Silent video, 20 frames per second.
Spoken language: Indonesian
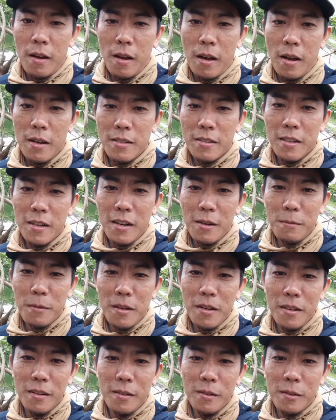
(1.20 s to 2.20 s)

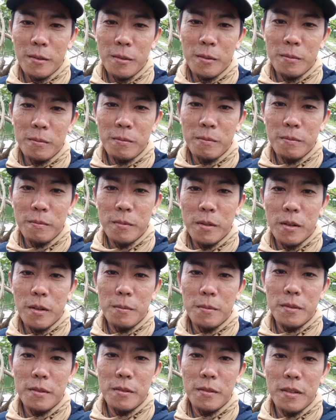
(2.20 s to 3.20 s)
Assalamualaikum
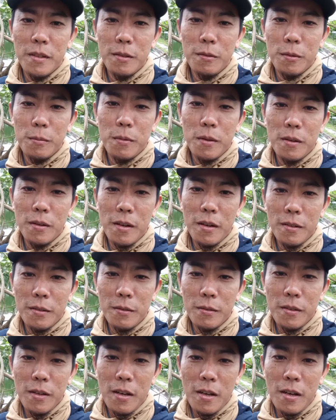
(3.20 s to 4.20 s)
warahmatullahi
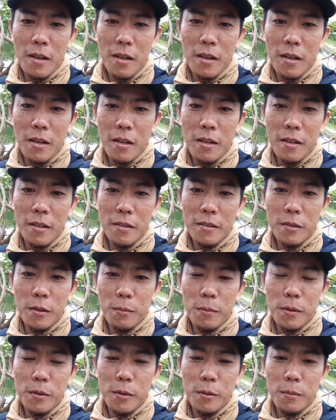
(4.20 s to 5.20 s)
wabarakatuh guys
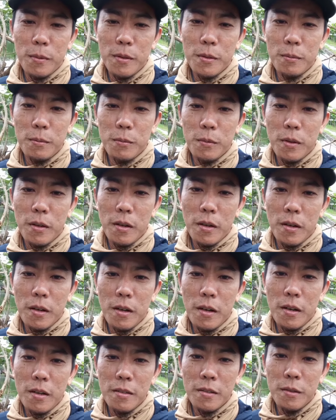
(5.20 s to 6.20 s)
Sobat-sobat
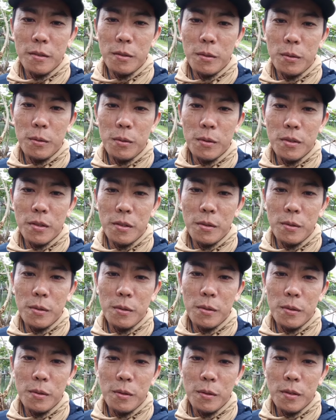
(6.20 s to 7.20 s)
semua
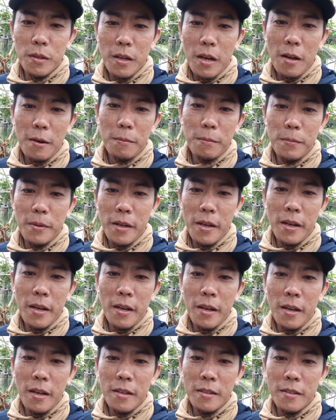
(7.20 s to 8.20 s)
Sedulur-sedulur KB
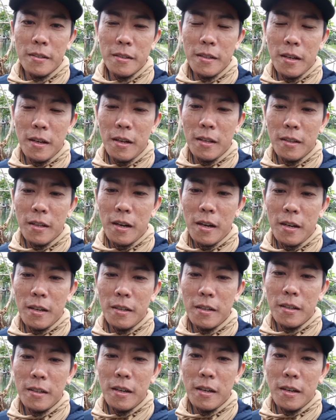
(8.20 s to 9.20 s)
Sejagat
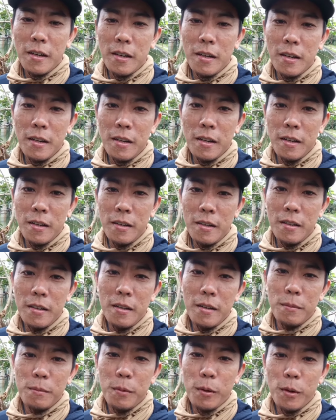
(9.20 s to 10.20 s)
Raya
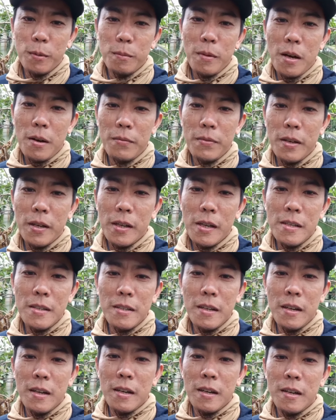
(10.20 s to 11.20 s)
Mohon maaf ya guys
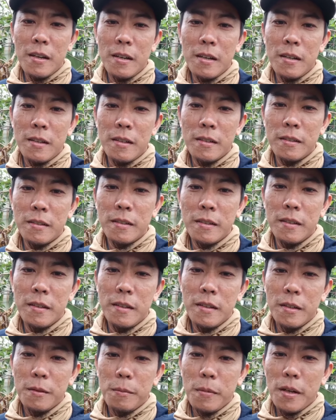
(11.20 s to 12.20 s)
ya
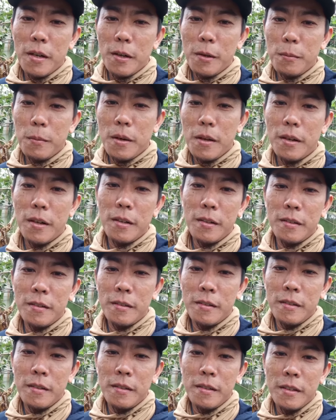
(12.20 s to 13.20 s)
Kemarin-kemarin
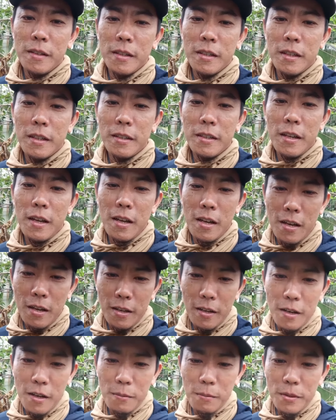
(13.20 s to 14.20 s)
kita
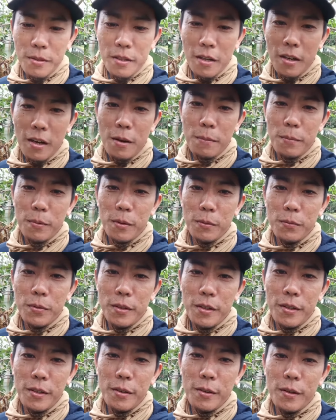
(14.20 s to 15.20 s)
nggak bisa ngupload
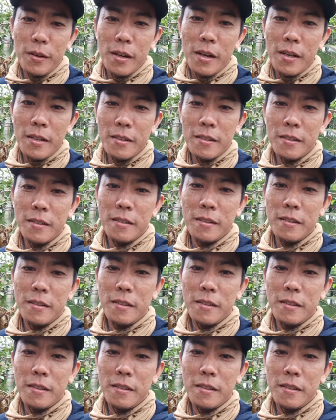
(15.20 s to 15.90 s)
video guys